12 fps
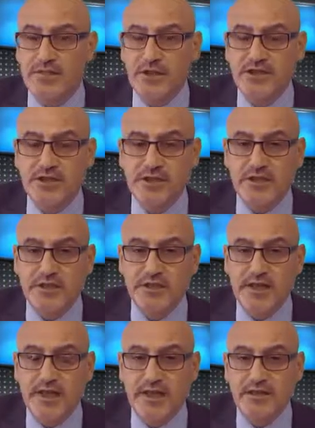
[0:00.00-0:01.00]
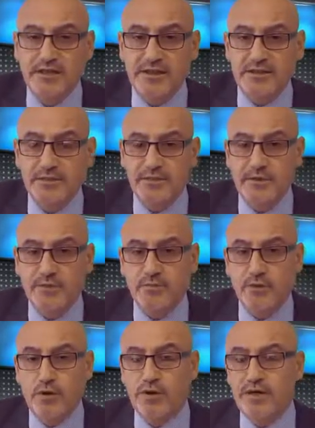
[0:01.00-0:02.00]
manşetlerini değerlendirdiğimiz bir
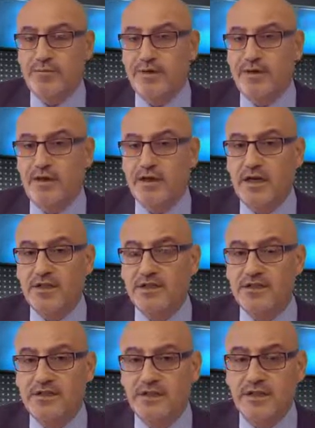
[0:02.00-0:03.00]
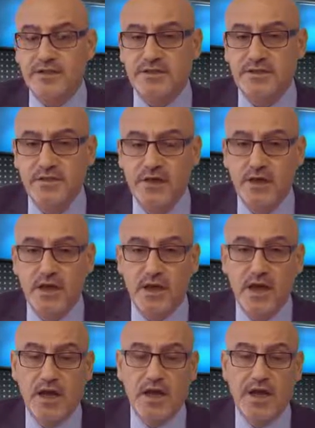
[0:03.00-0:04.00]
programla daha karşınızdayız.
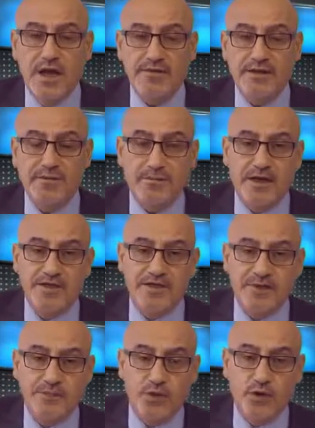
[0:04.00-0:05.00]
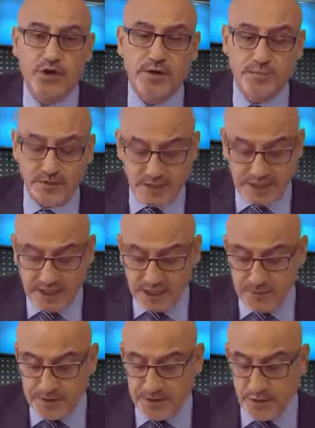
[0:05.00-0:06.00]
Evet manşet programımıza
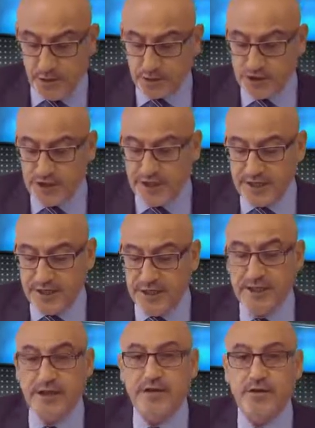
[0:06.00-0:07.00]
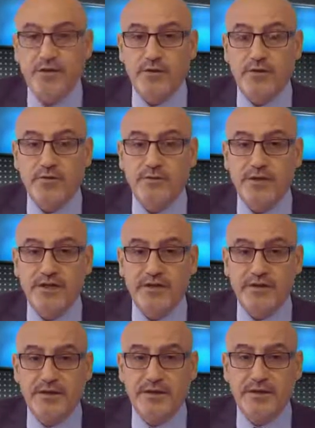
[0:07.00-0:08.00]
geçmeden önce e,
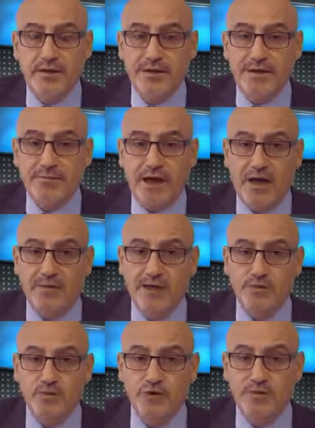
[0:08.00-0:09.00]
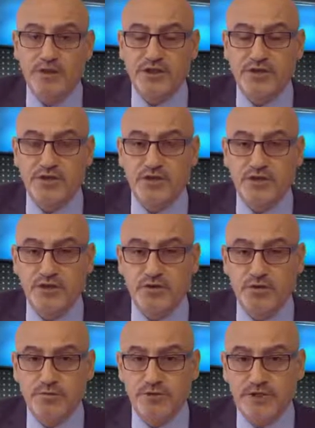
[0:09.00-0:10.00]
bir e, önemli haber duyurmak
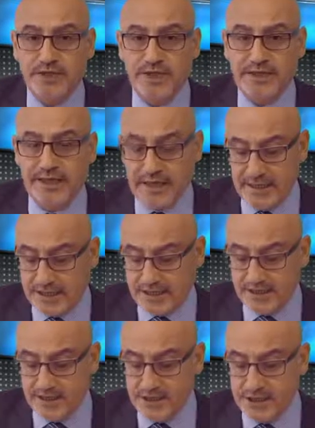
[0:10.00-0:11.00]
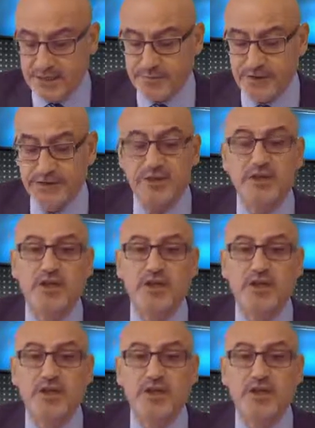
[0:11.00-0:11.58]
istiyorum size değerli izleyicilerimiz.